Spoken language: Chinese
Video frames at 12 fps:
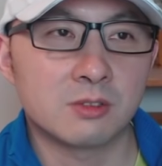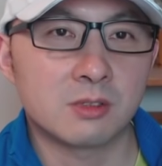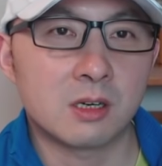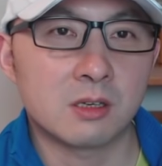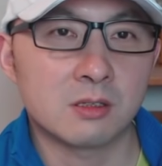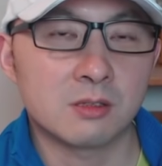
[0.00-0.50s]
如
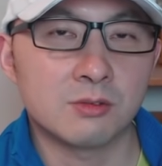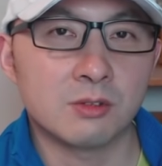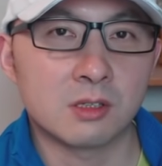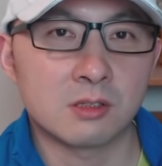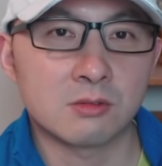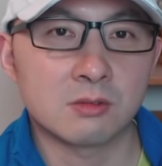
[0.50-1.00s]
说儿子女
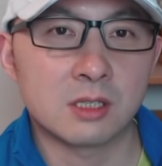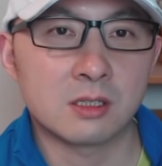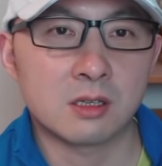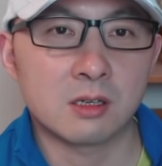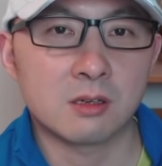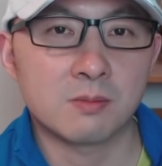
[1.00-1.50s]
儿住在
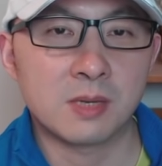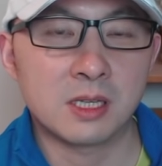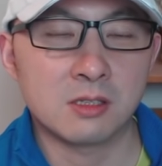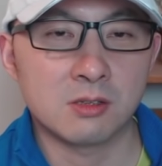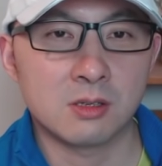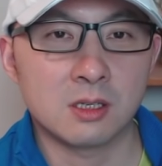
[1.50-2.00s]
这儿
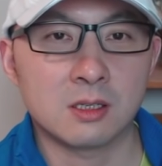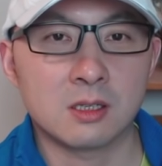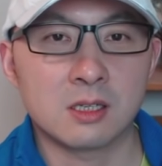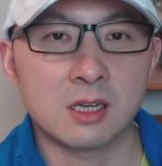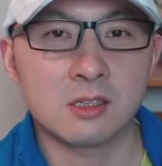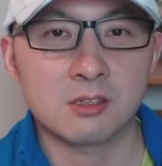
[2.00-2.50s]
搬走了，但
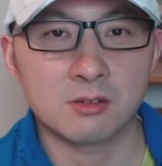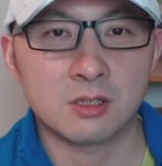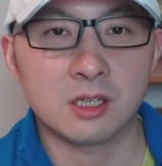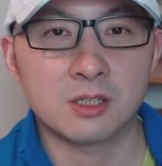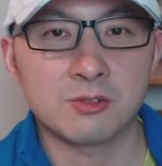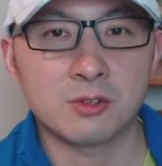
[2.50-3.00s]
是还收到
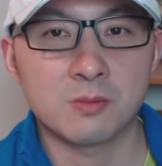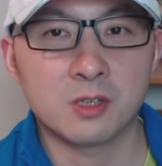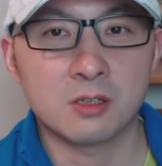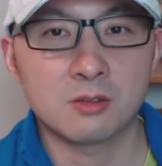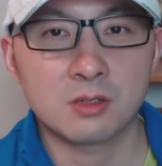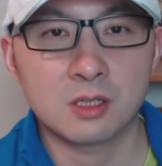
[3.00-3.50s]
他的选
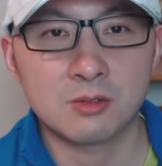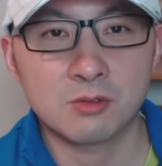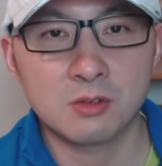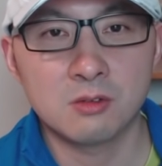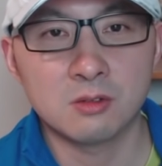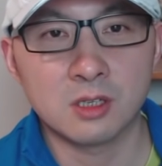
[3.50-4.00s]
票，但
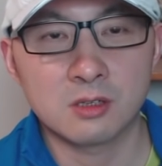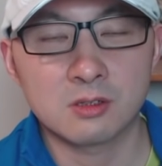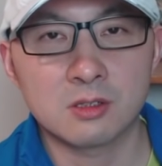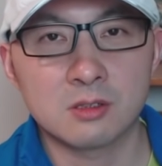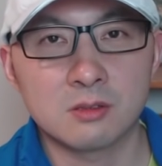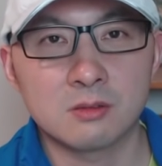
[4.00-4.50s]
最后你要
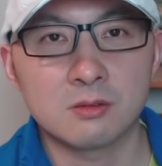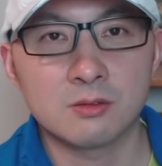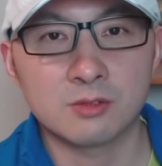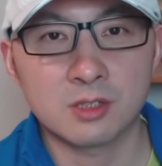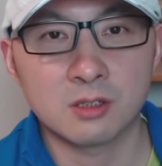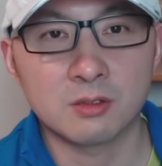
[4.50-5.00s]
是
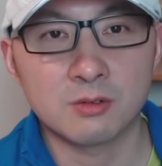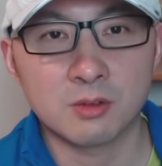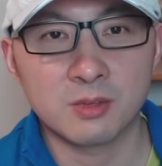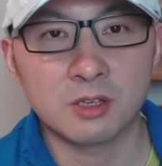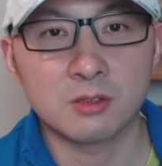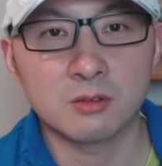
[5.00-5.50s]
用这个选
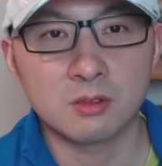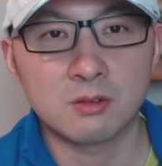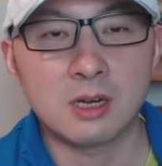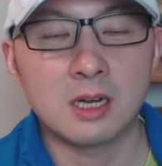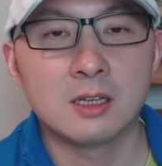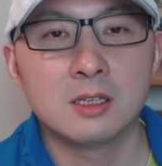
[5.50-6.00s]
票投的
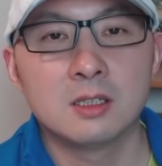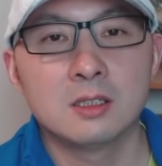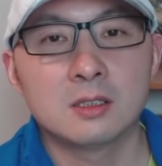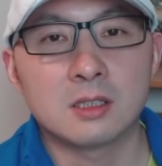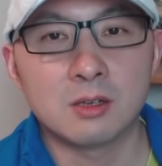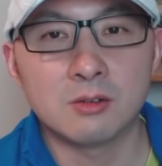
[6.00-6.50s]
话，
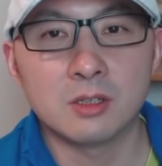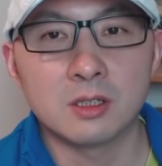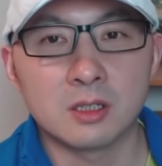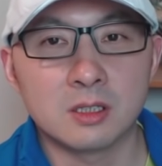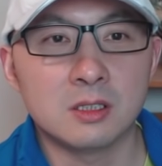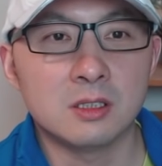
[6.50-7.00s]
他会
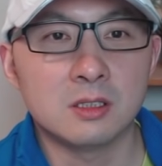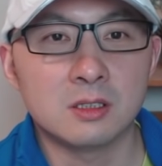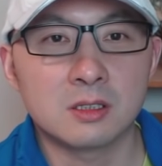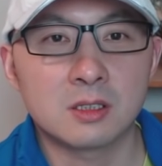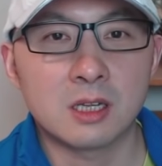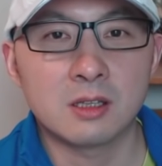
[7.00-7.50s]
给你
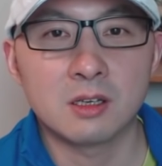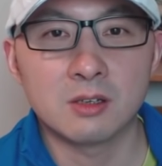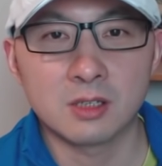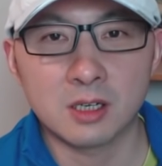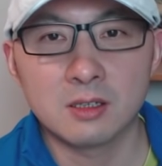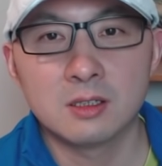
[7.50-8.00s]
删掉
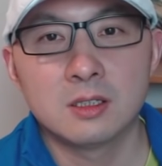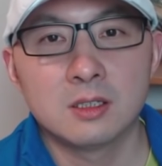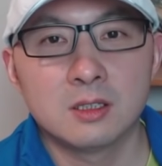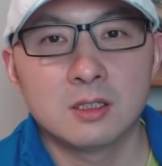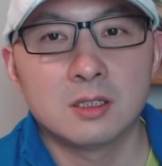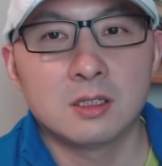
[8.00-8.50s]
的，
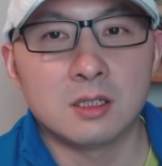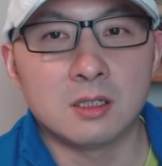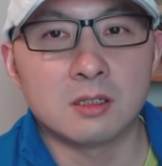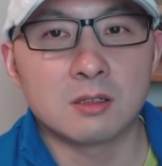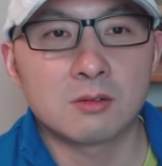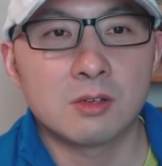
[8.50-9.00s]

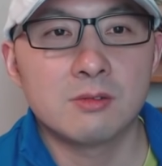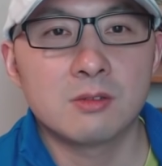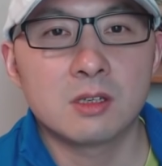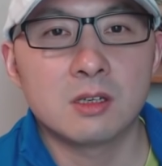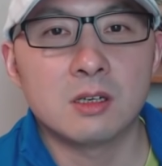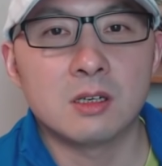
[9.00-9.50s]
啊，关于这个，